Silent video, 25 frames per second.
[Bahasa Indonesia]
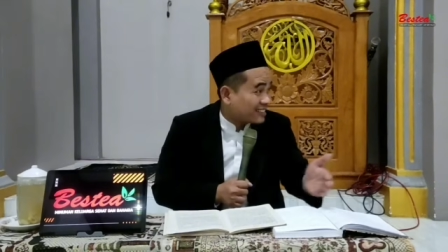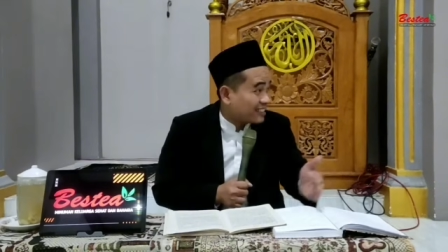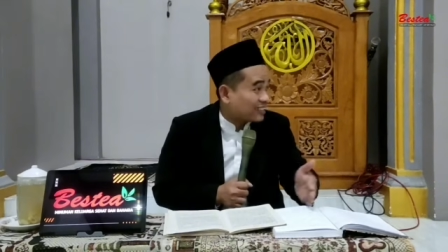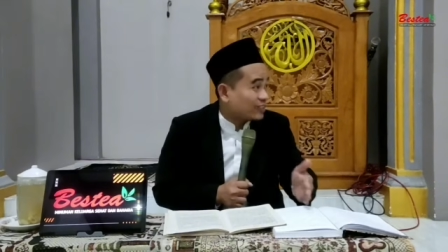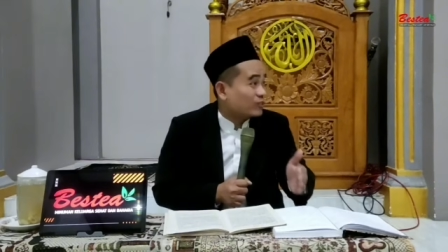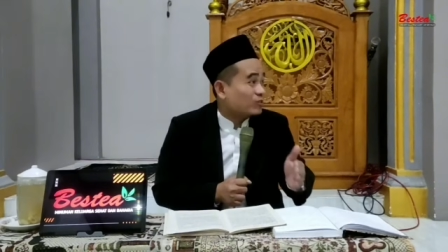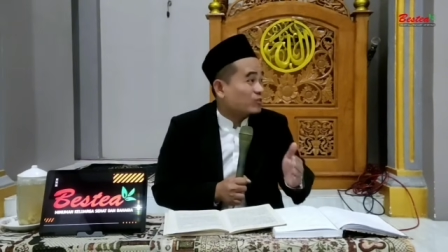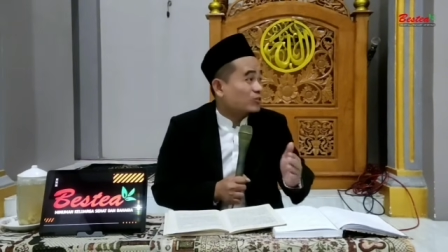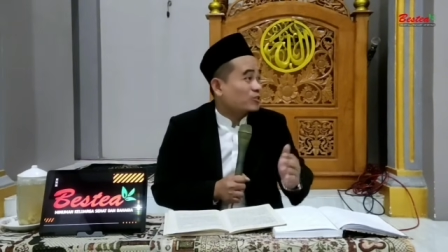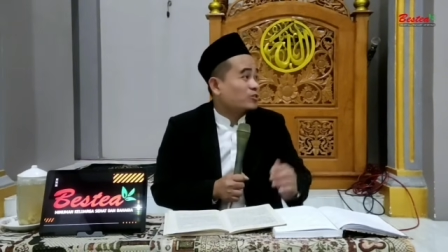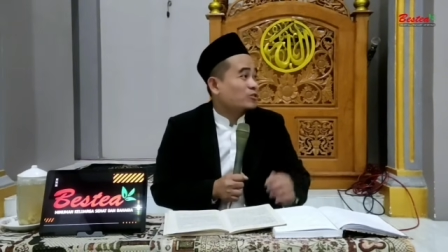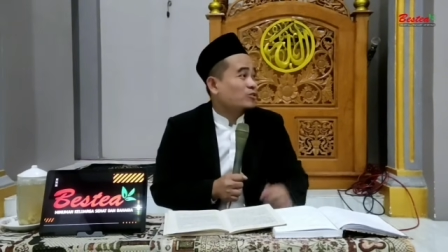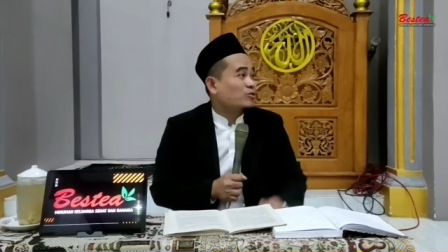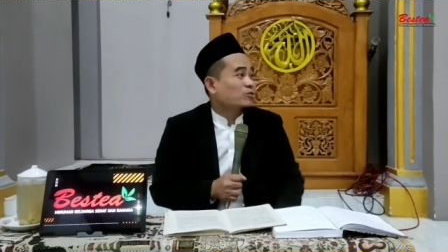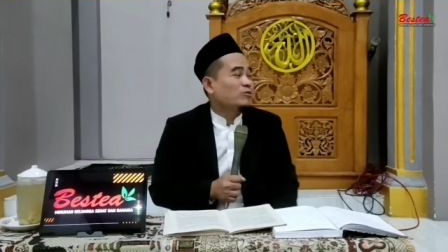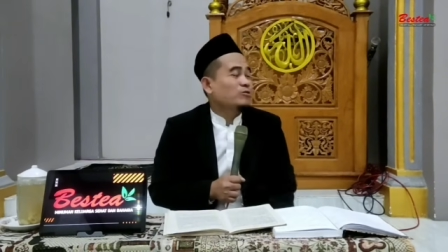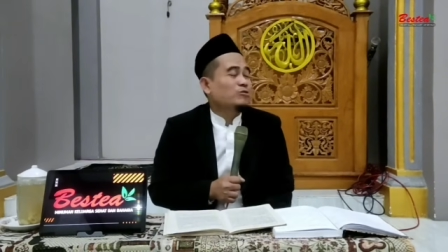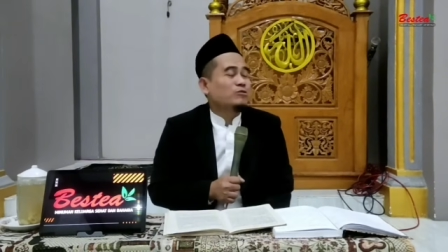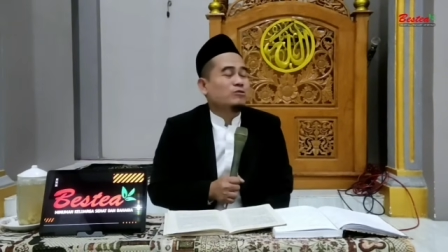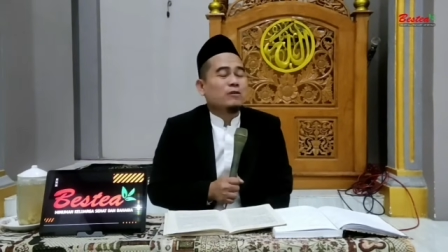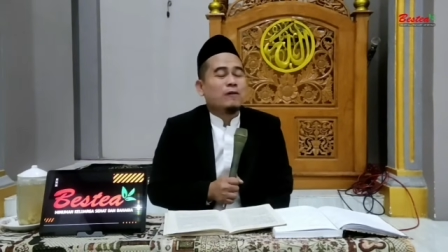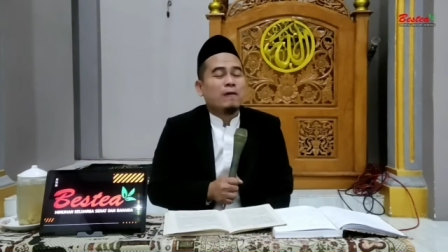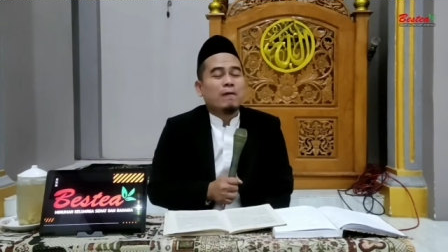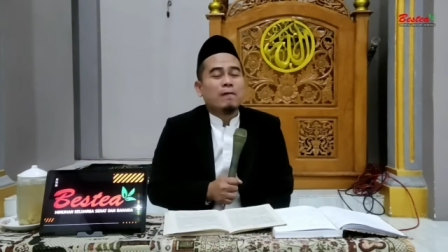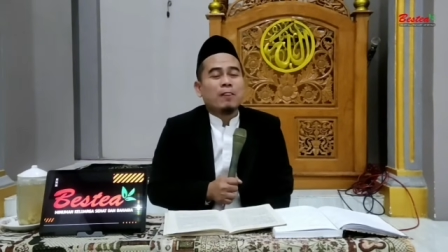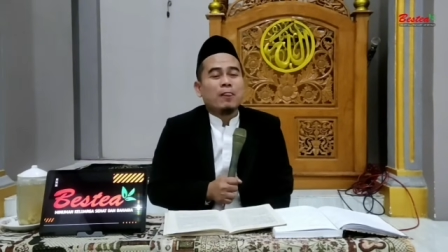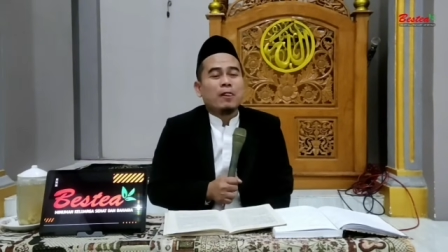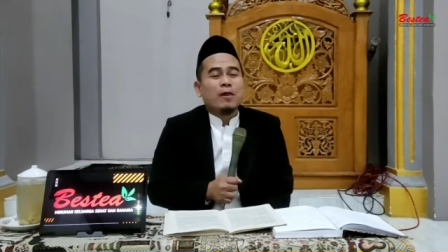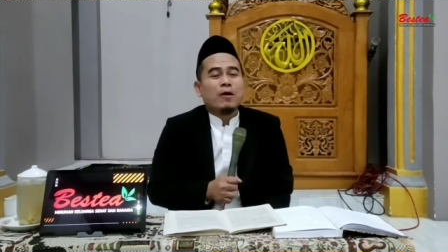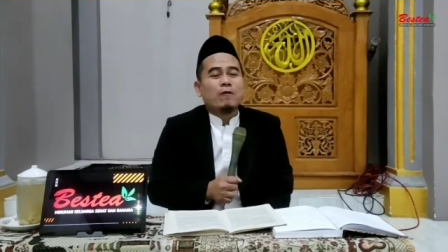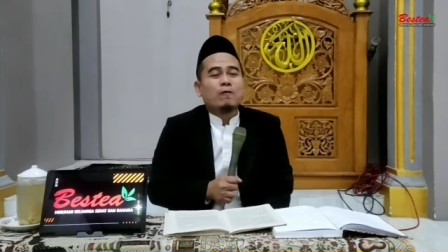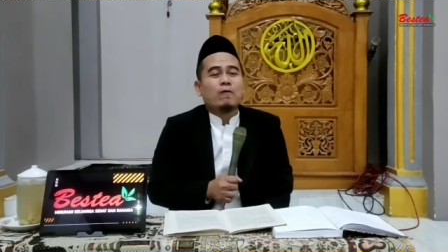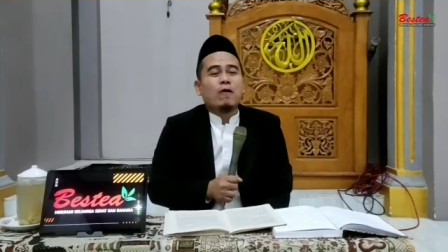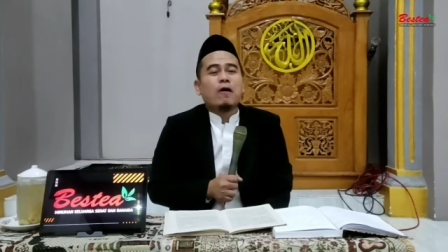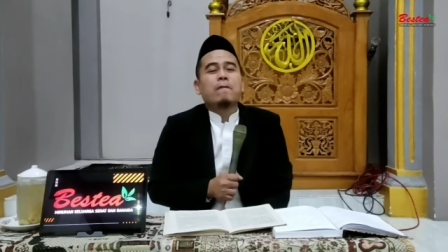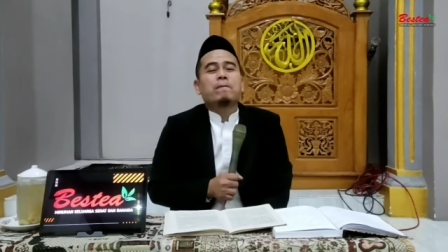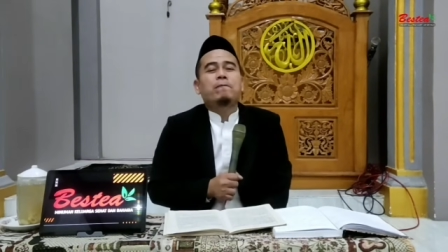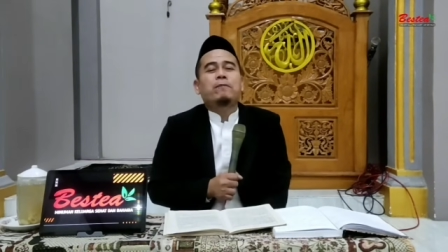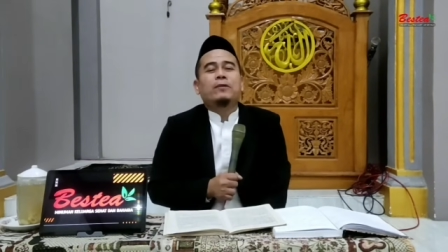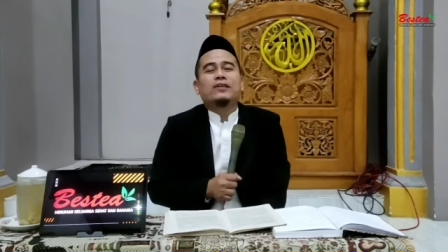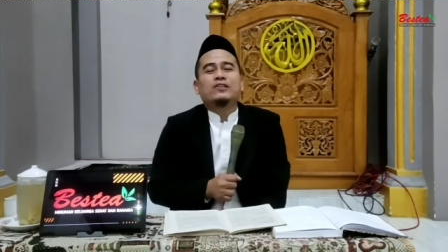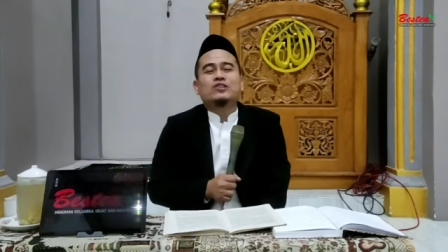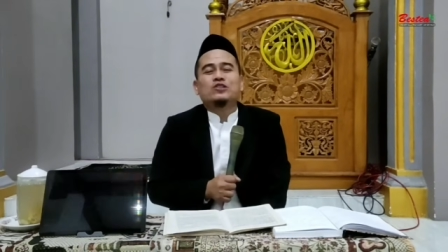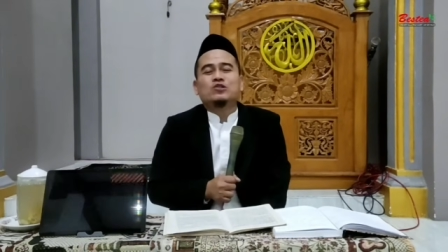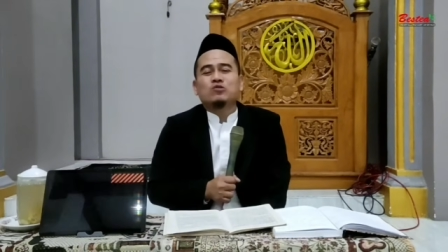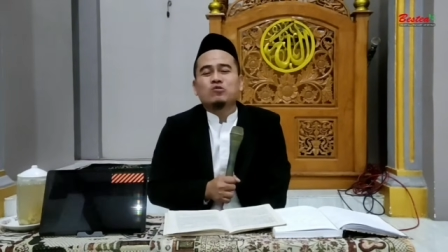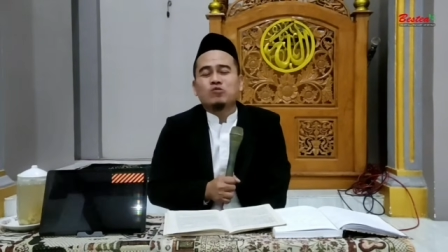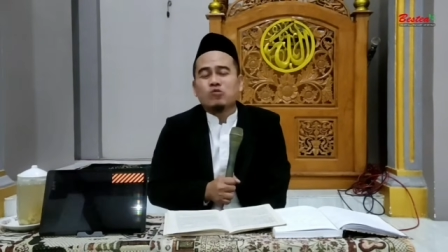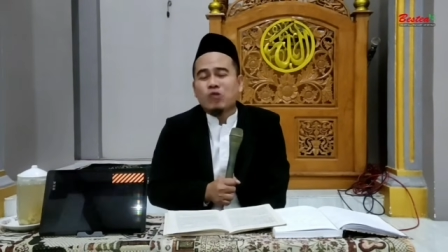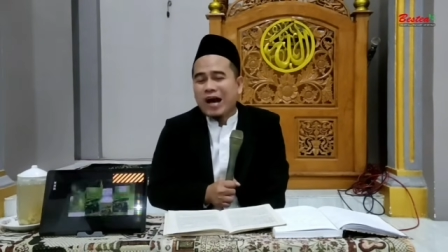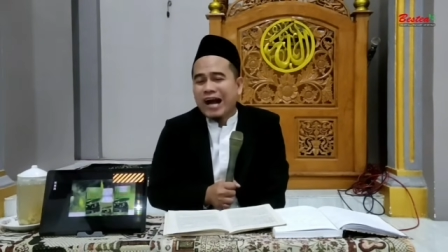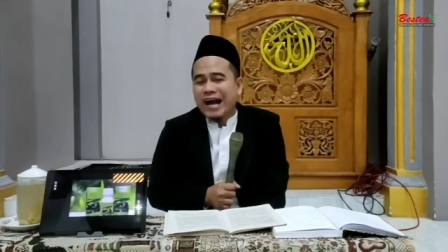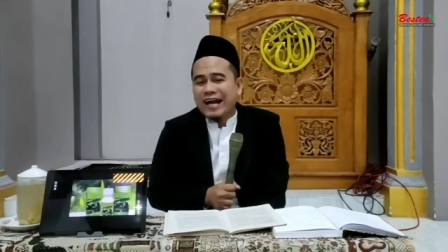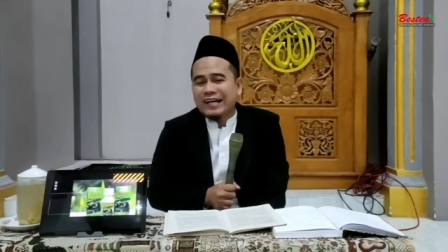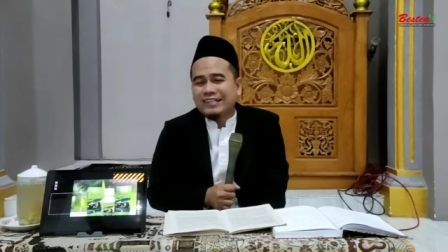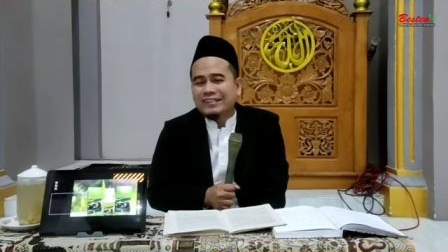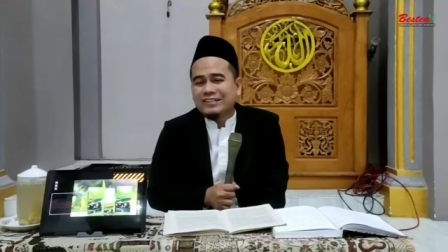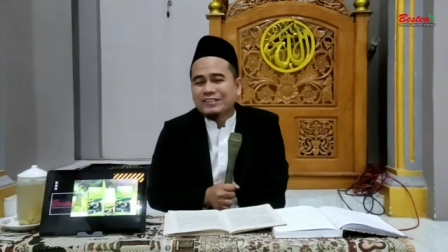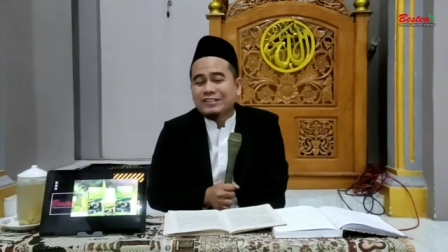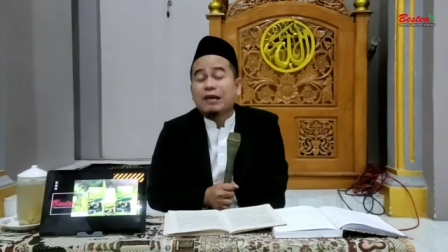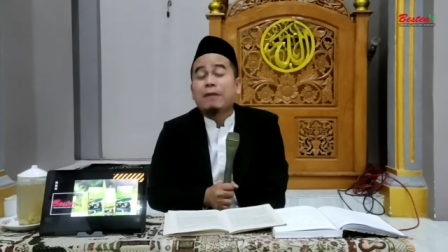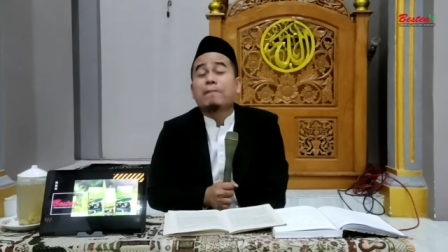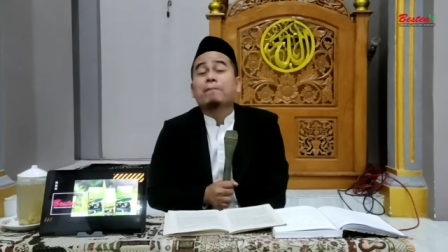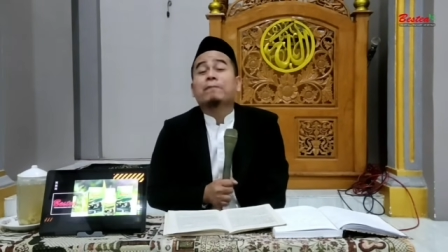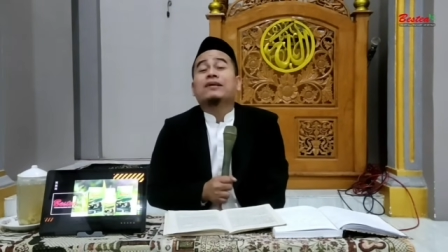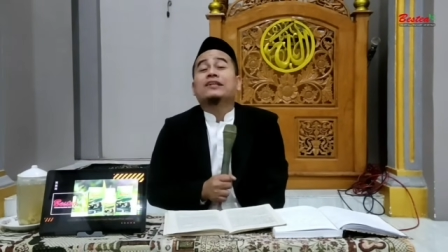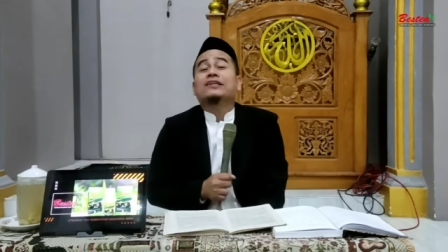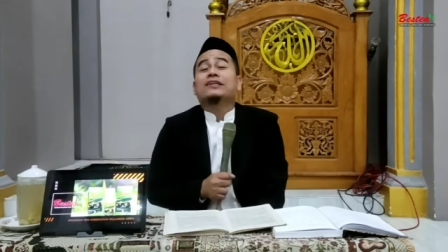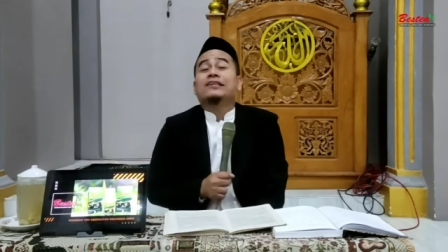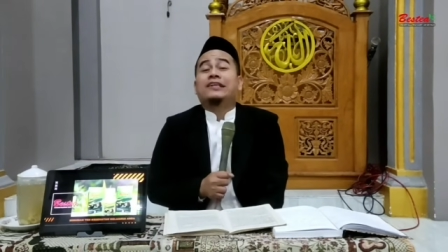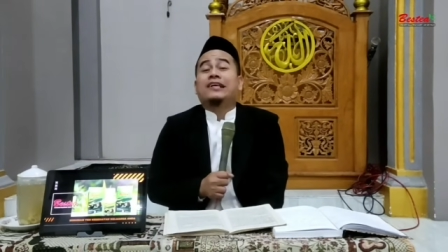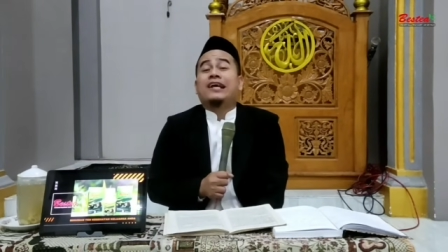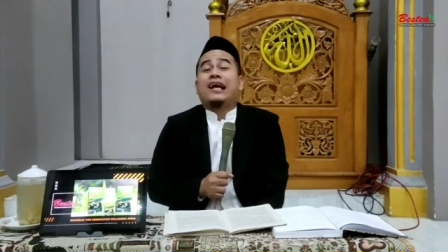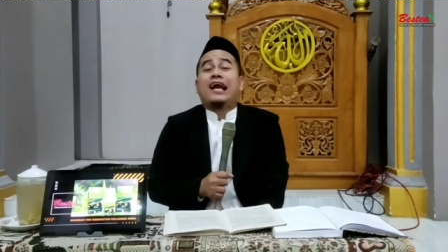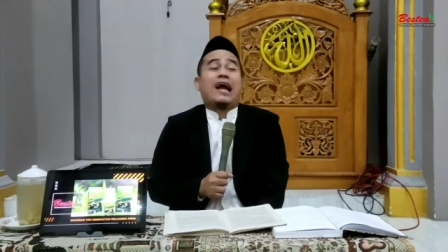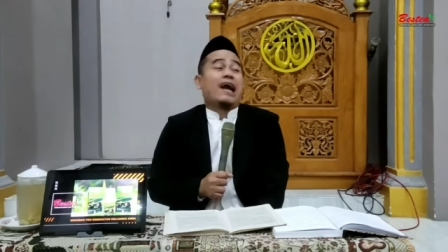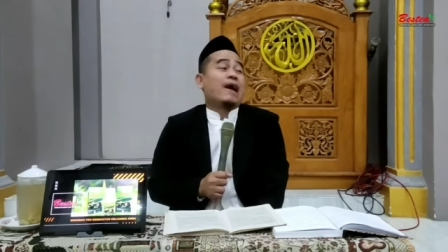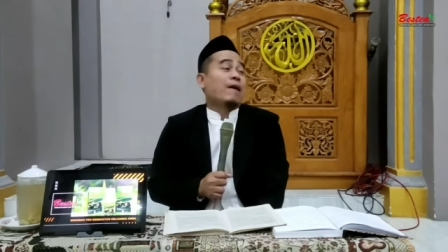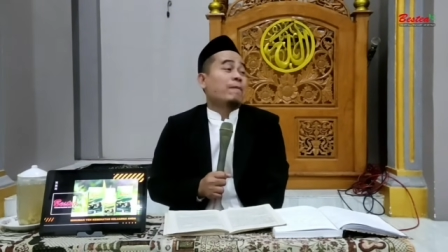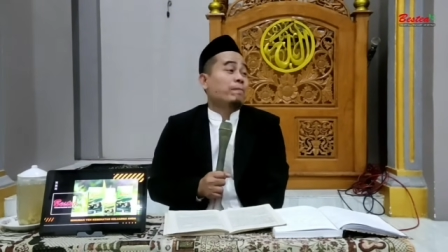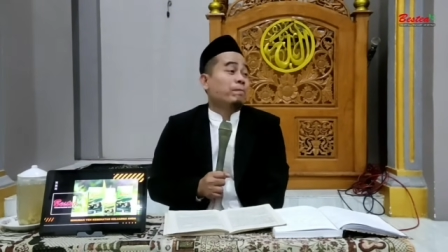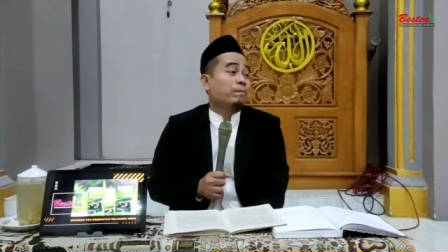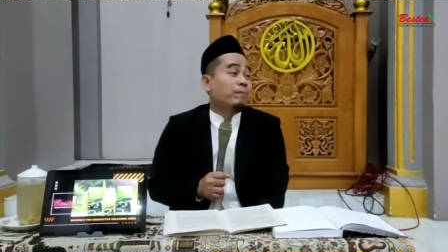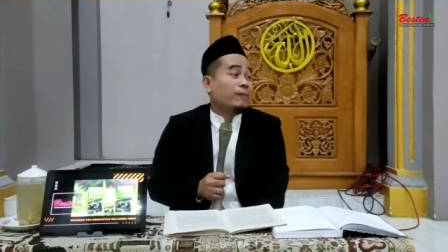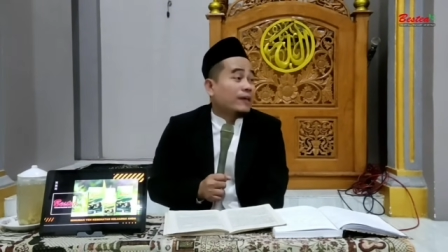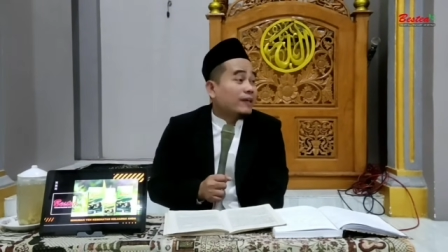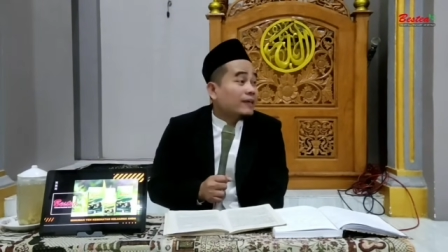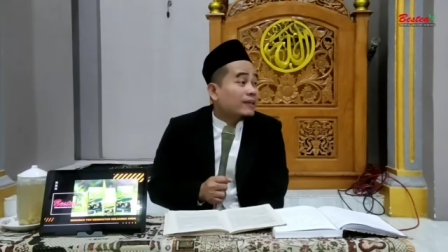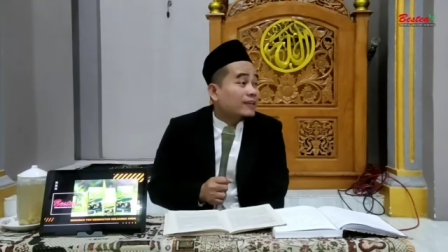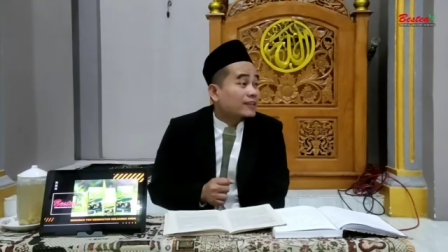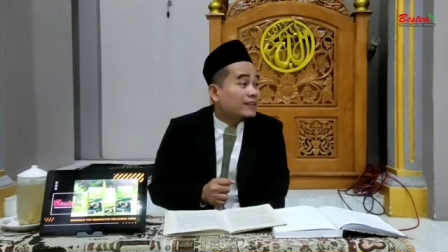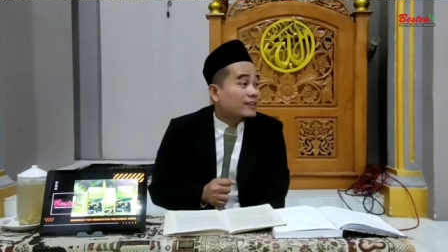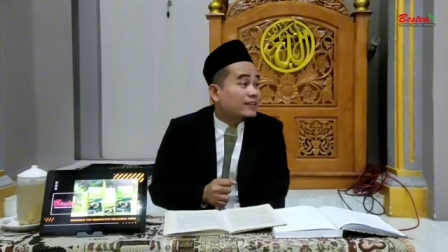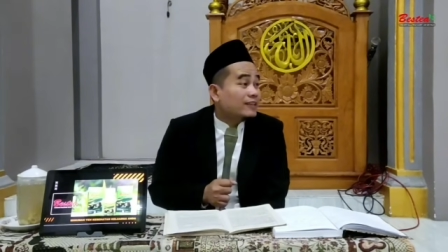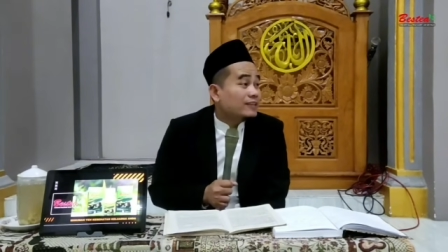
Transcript: setuju wong berjuang sing penting apik